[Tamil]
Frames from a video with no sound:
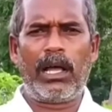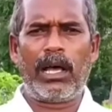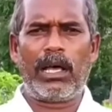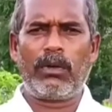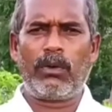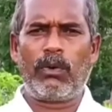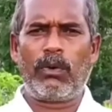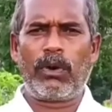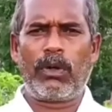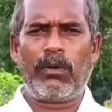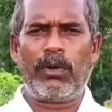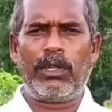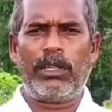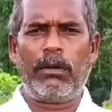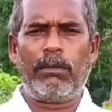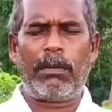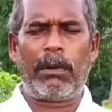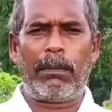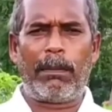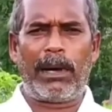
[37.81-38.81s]
அதுங்கூட வந்து
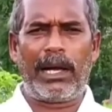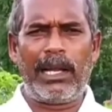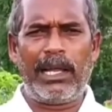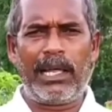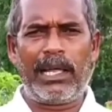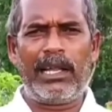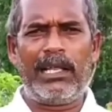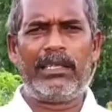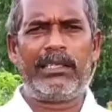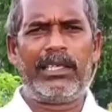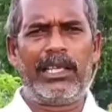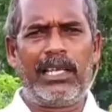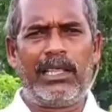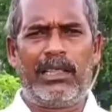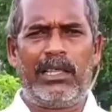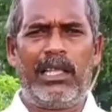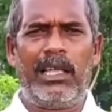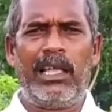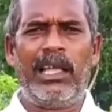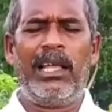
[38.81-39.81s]
பப்பாளி இலையும்
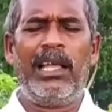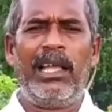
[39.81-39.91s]
சேர்த்து